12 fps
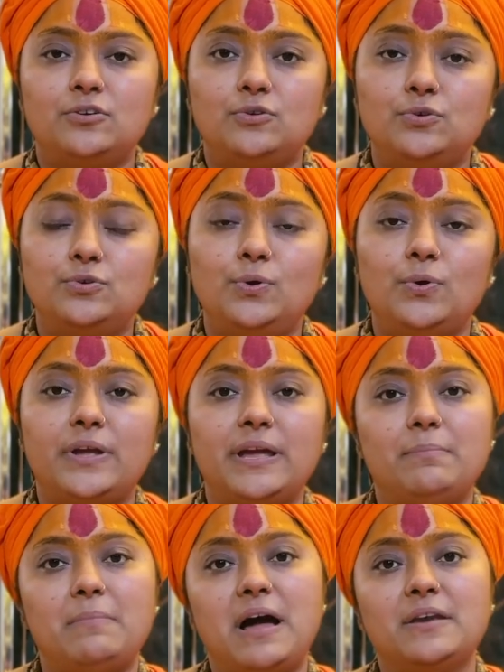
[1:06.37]
गुरुओं
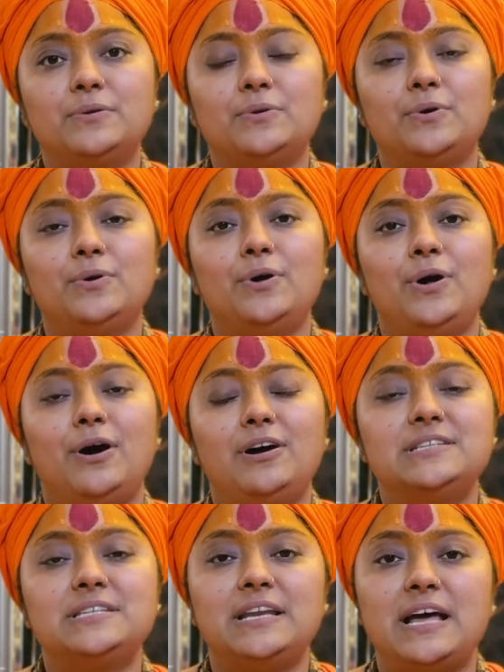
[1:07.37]
के मान को
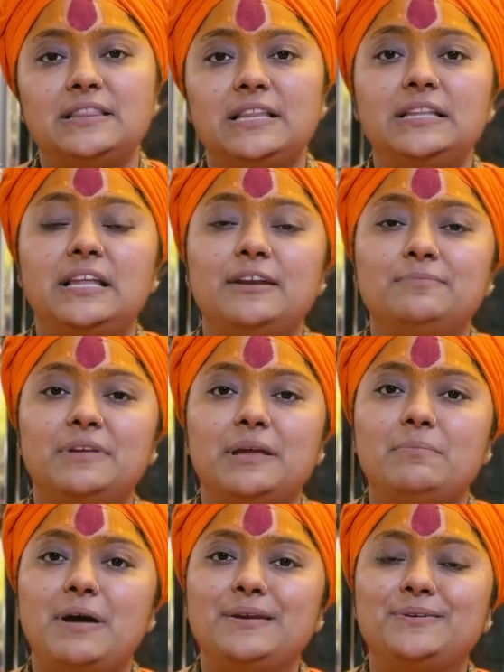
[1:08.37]
और सनातन धर्म के
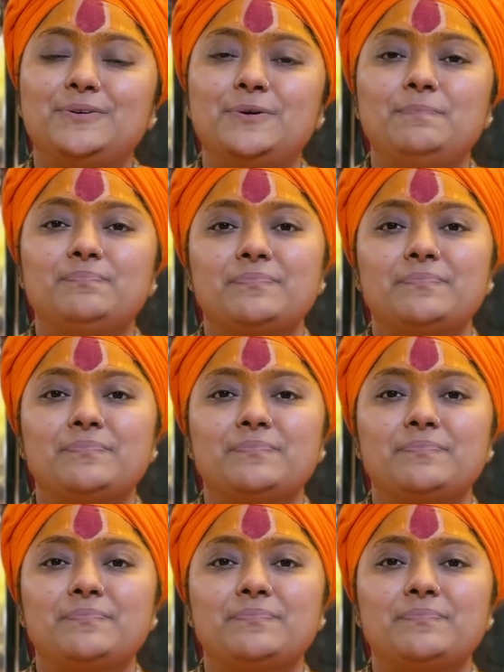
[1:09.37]
मान को